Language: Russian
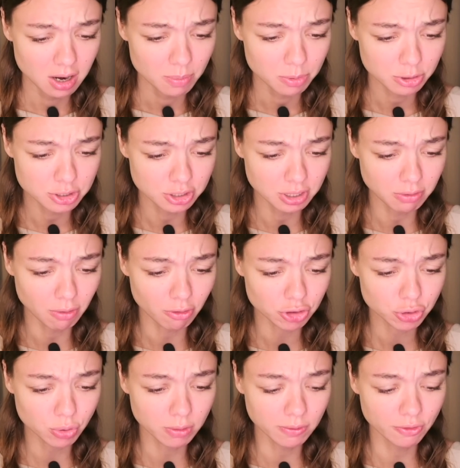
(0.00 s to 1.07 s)
после того, во
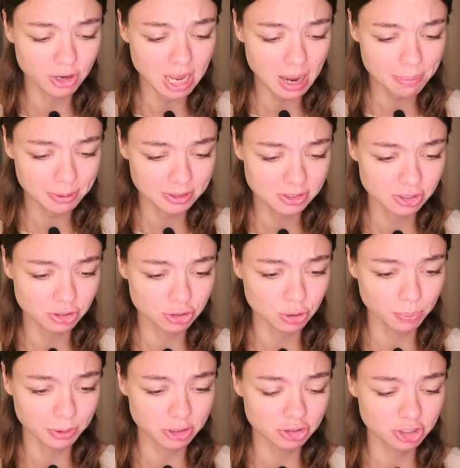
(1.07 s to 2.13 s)
что он вляпался, еще
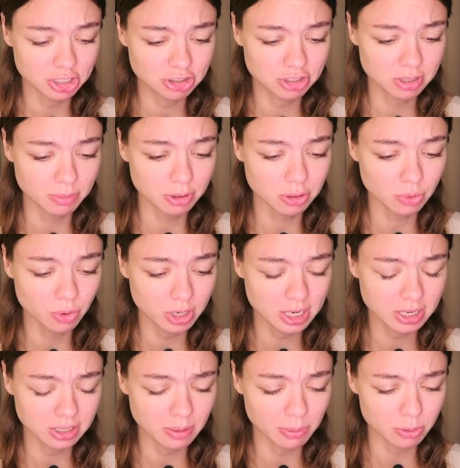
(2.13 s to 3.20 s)
поджечь себе ноги,
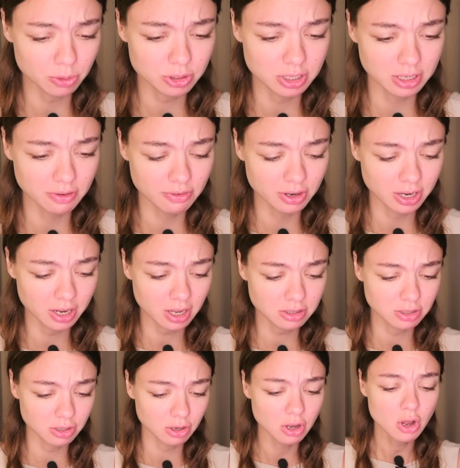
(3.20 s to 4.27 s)
это просто
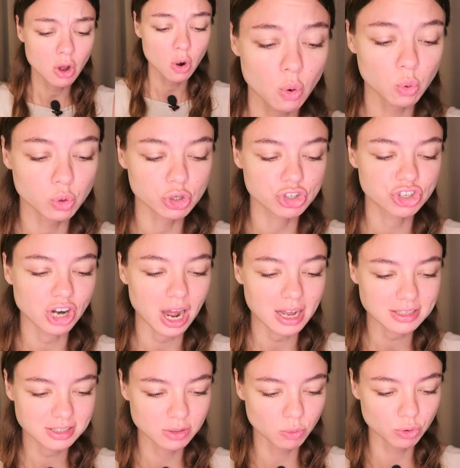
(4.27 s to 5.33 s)
невероятно ужасно.